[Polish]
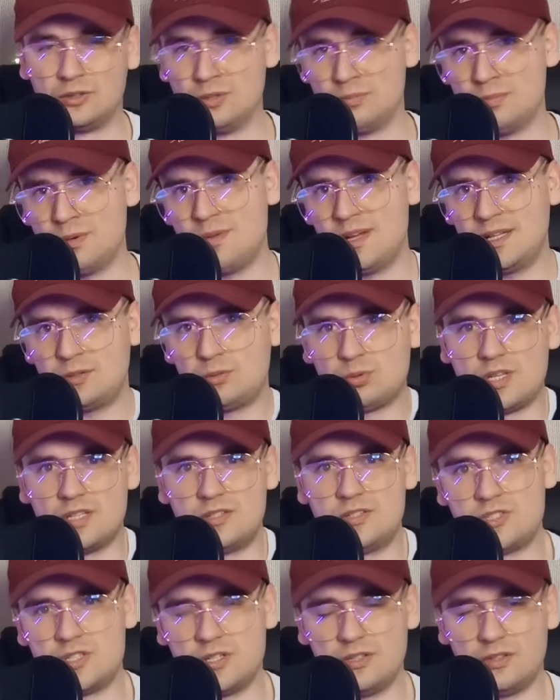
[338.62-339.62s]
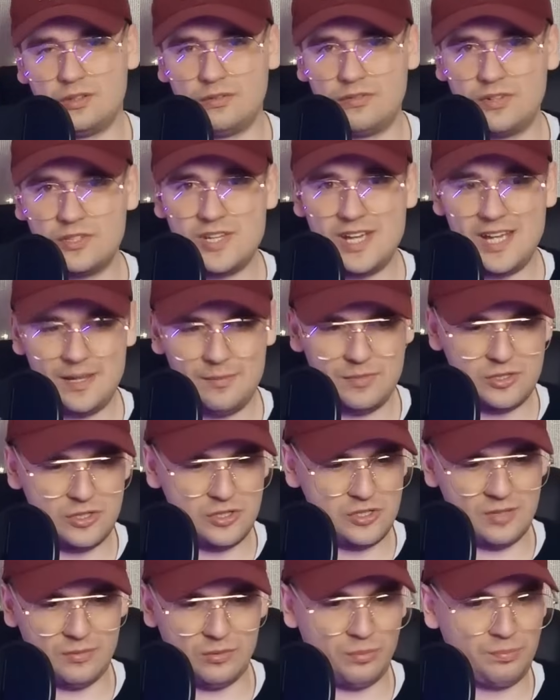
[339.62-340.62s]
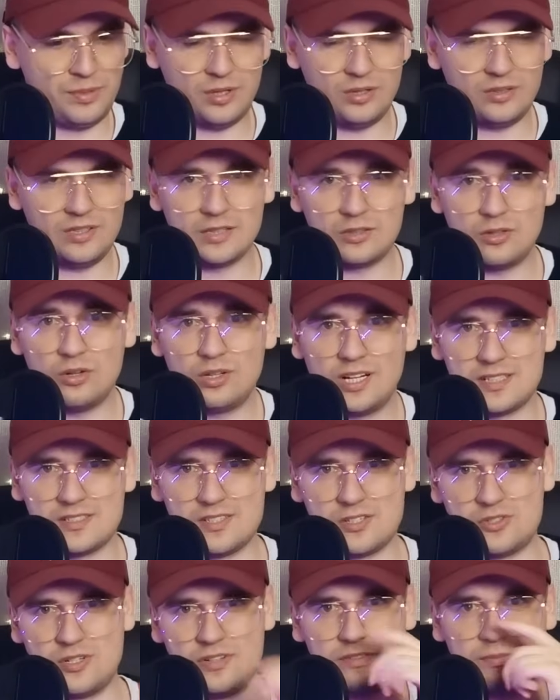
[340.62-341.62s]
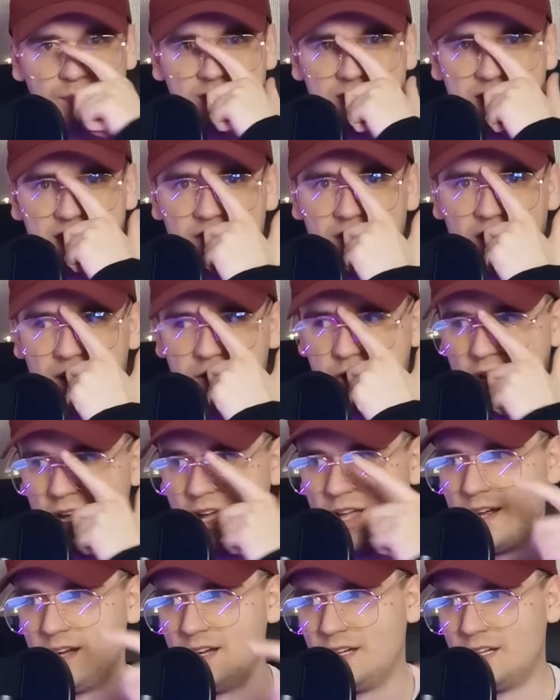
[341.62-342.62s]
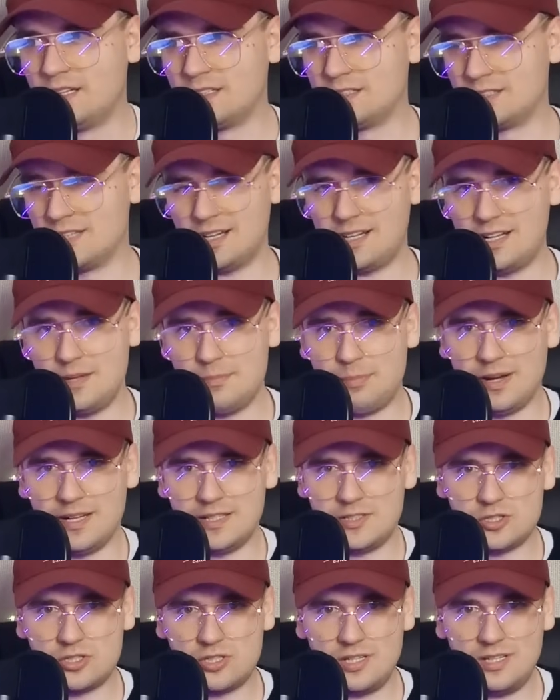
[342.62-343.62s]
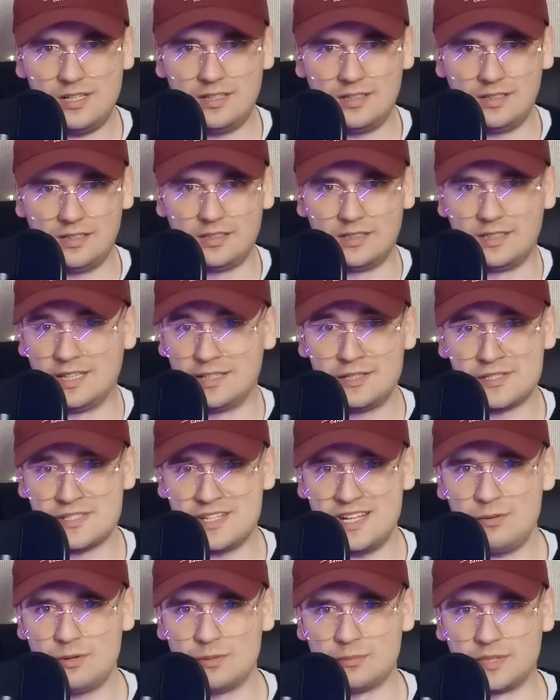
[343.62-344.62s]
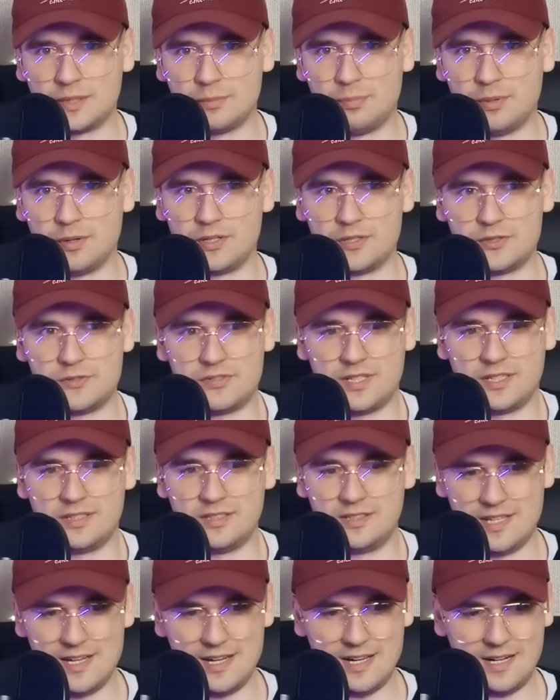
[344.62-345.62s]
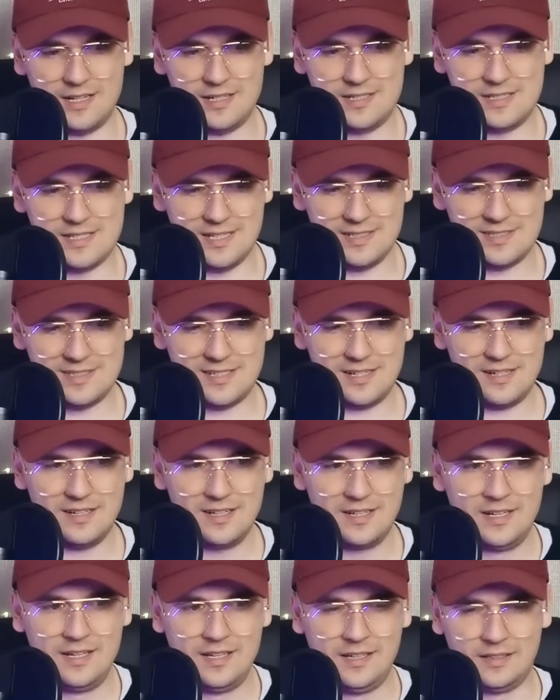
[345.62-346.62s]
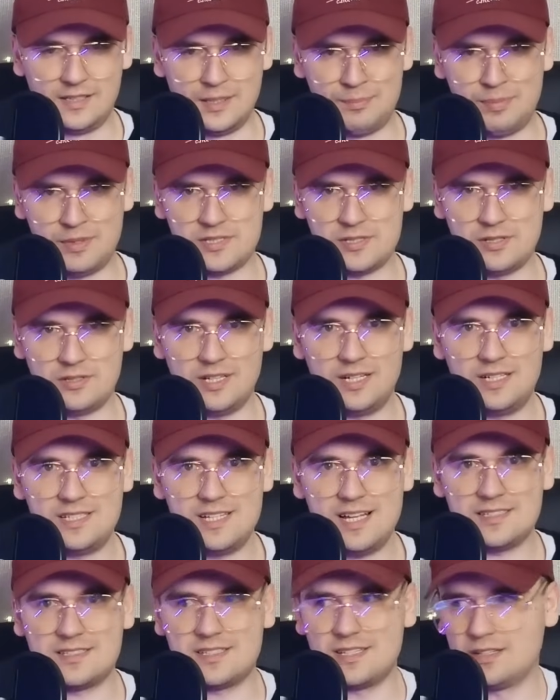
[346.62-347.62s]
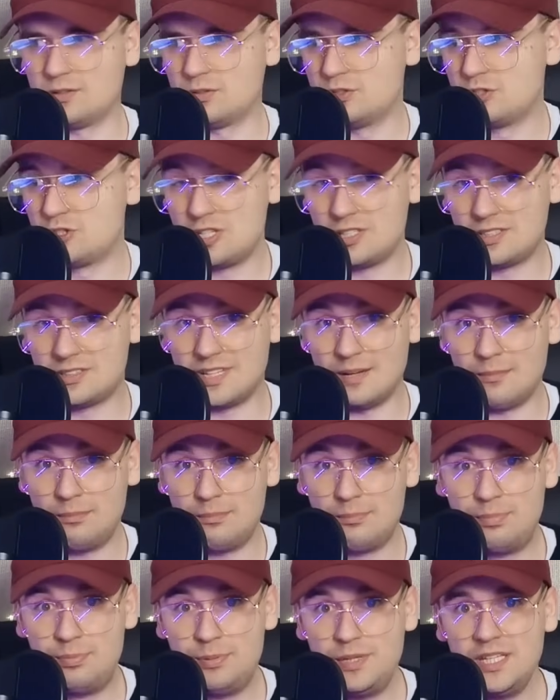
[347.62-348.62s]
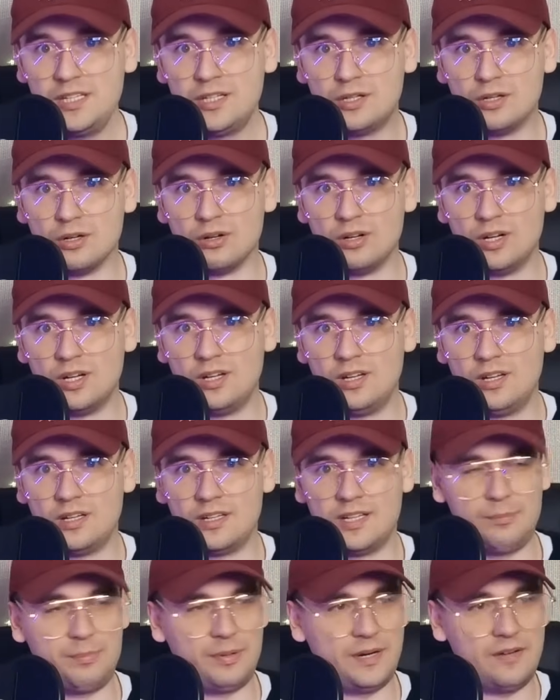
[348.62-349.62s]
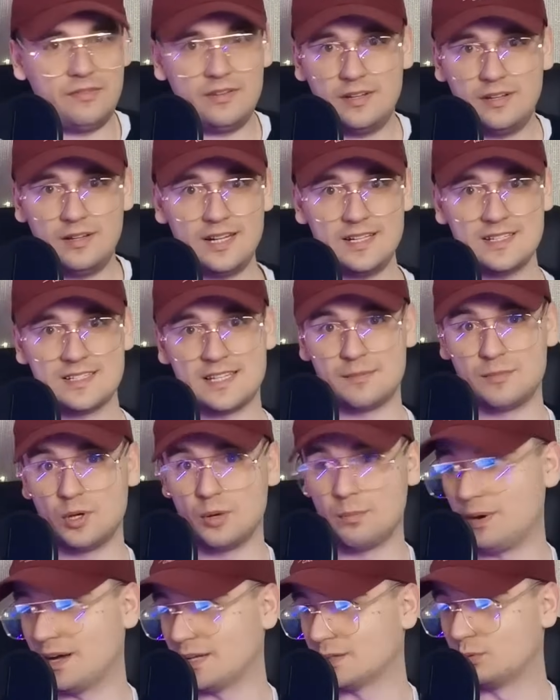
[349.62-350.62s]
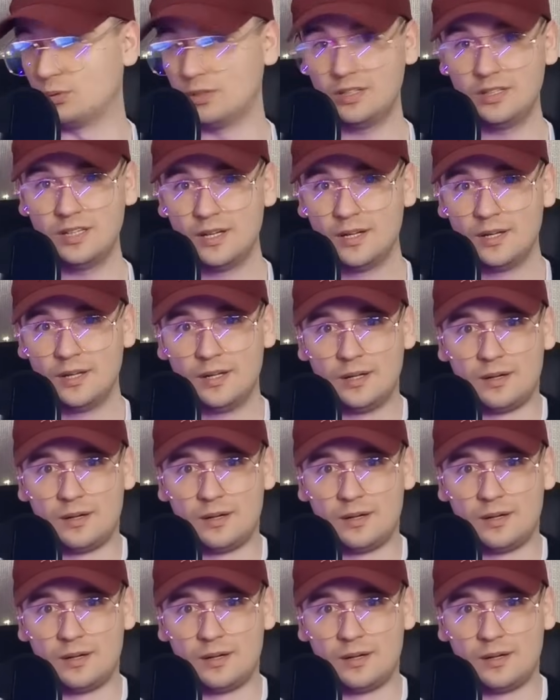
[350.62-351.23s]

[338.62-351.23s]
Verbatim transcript: do momentu, kiedy się dowiedziałem i gdzieś tam dopiero na goglach zacząłem wpisywać i nagle patrzę, ja nie znałem tych pojęć wtedy derealizacja, depersonalizacja. No i czytam bingo. Ja prawie ręce mi opadły.